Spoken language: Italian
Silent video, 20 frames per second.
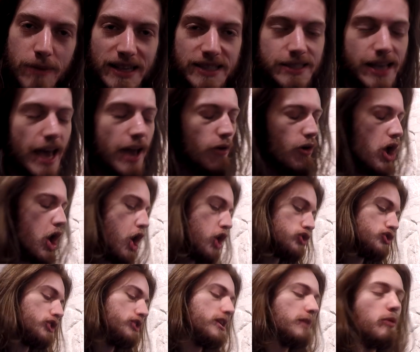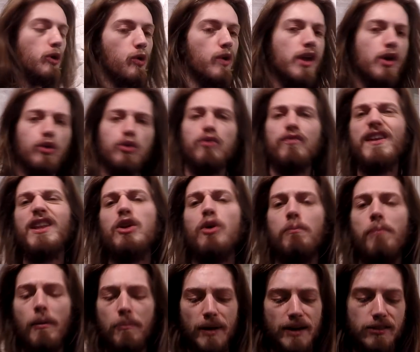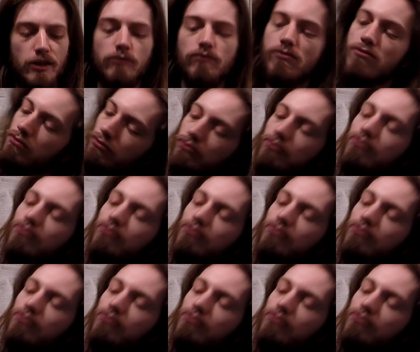Maseo e oggi siamo qui con un video un po' particolare.